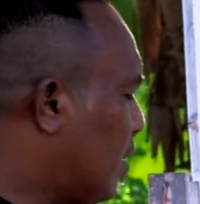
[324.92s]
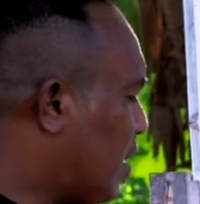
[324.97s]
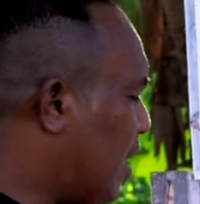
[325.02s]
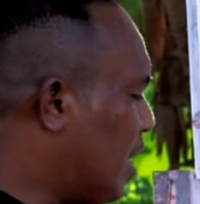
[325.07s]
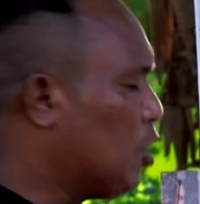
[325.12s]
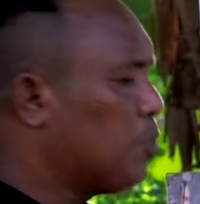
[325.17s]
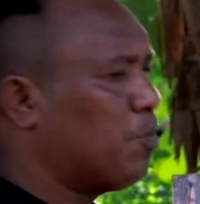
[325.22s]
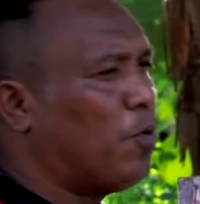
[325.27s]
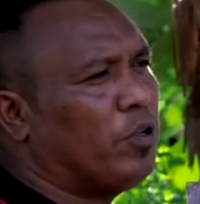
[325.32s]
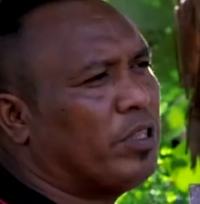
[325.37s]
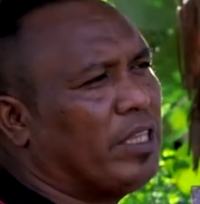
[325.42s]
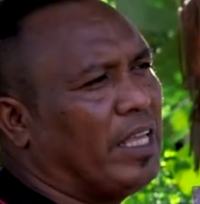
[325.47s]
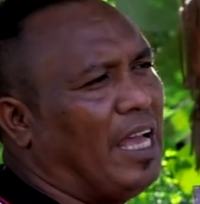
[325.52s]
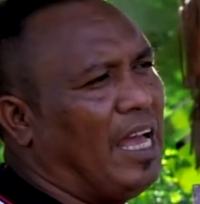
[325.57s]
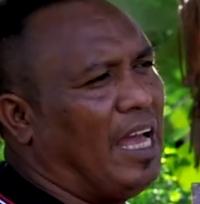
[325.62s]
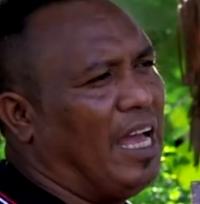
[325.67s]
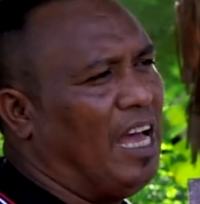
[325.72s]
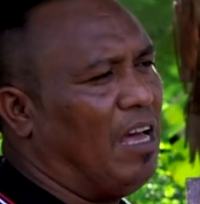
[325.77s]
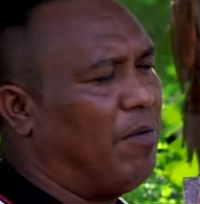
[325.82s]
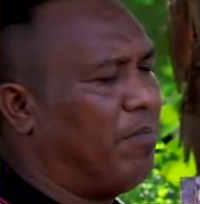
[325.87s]
transporte
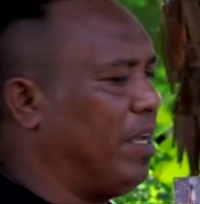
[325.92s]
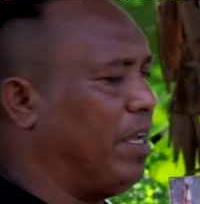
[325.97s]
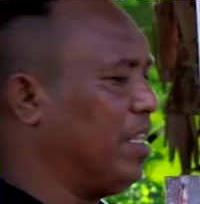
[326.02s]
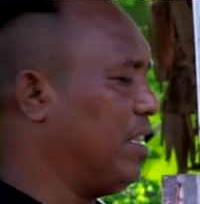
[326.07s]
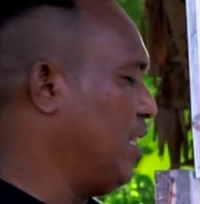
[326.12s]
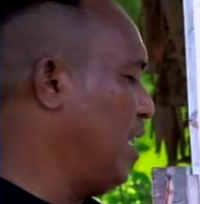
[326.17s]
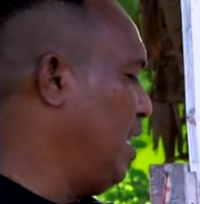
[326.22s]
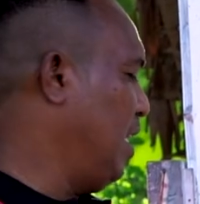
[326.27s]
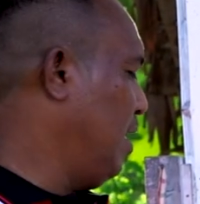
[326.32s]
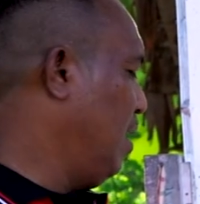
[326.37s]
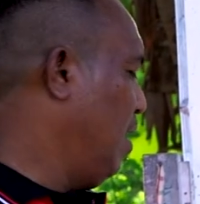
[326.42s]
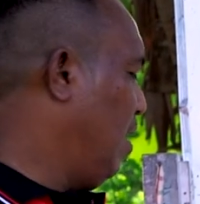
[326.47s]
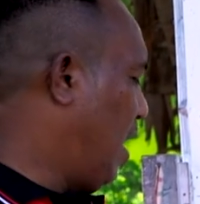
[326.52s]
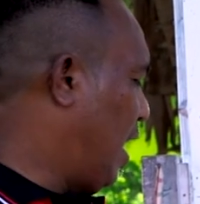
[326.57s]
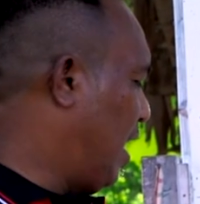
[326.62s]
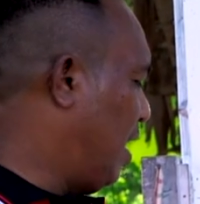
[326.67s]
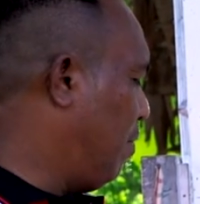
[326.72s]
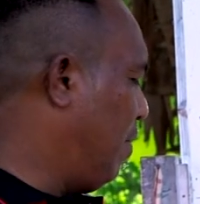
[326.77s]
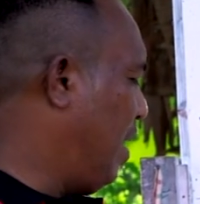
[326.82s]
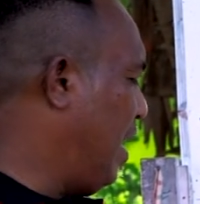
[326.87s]
hahan ba itni
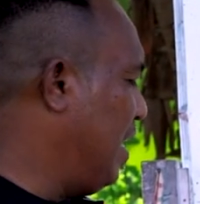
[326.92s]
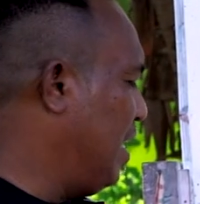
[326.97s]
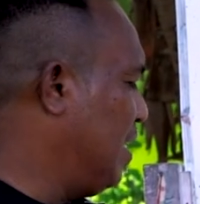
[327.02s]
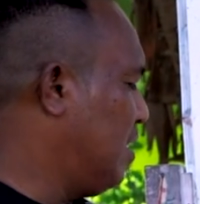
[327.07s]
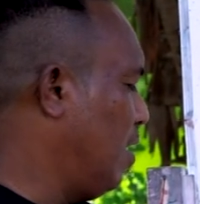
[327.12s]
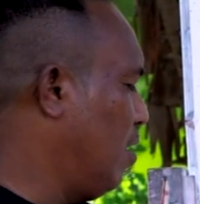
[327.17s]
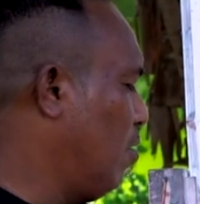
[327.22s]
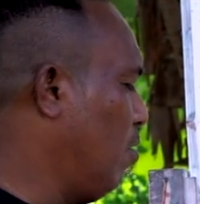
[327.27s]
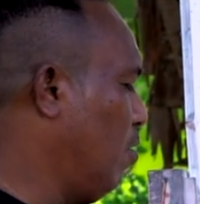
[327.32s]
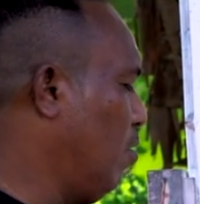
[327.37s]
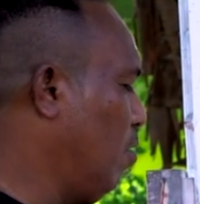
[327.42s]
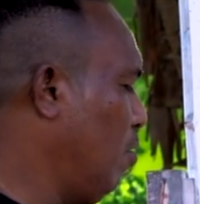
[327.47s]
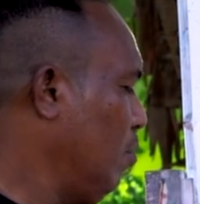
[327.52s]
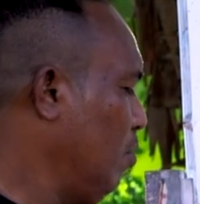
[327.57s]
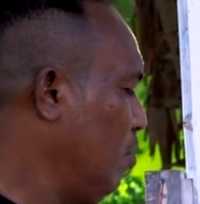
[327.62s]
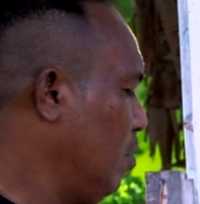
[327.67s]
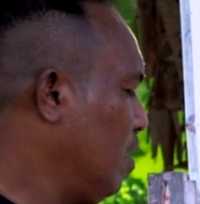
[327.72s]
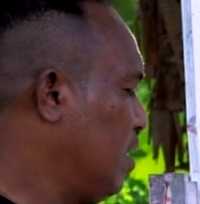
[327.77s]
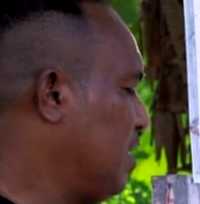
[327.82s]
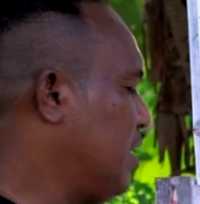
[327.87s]
animal isin
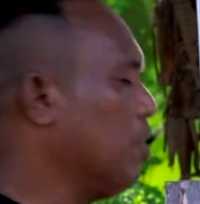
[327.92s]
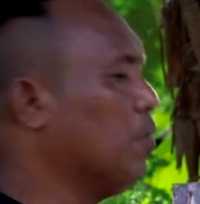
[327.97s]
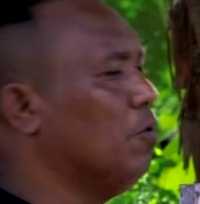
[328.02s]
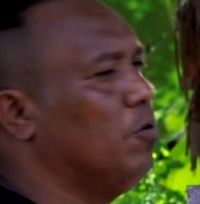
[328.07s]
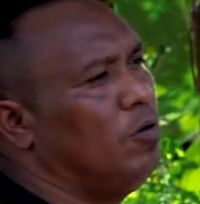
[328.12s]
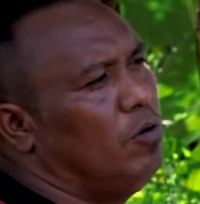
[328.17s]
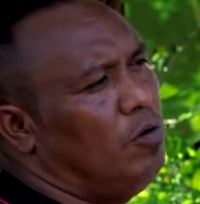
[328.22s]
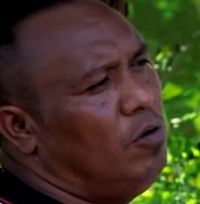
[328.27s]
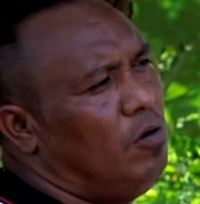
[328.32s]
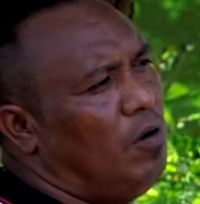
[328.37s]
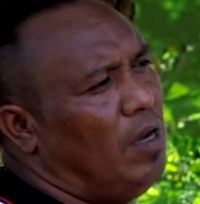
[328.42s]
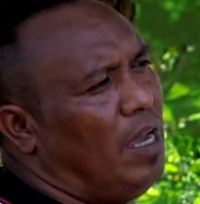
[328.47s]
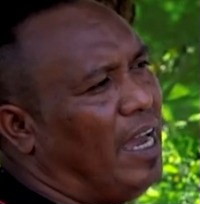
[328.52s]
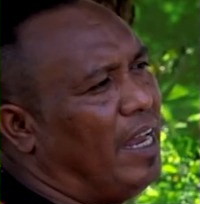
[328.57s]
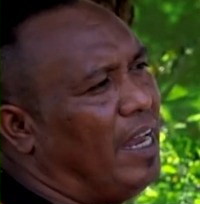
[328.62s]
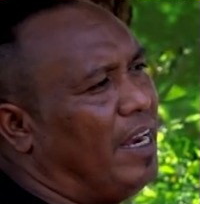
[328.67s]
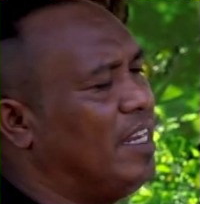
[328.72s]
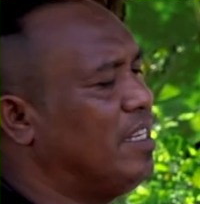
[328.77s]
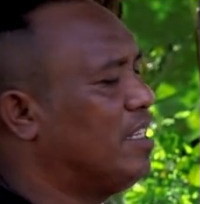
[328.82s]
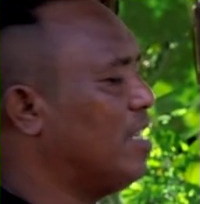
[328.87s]
lolon segundo
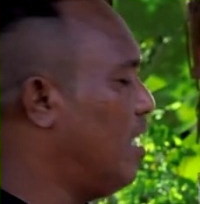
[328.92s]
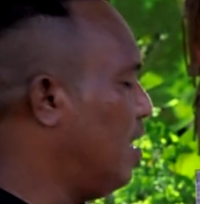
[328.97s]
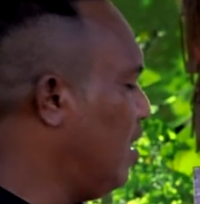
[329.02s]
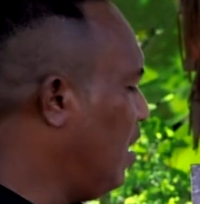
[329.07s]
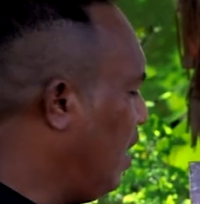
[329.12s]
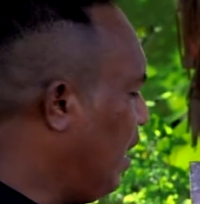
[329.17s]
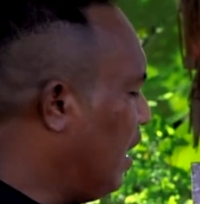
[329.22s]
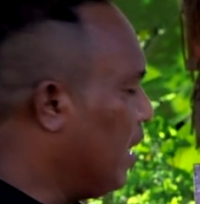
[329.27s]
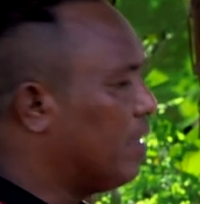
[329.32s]
hanesan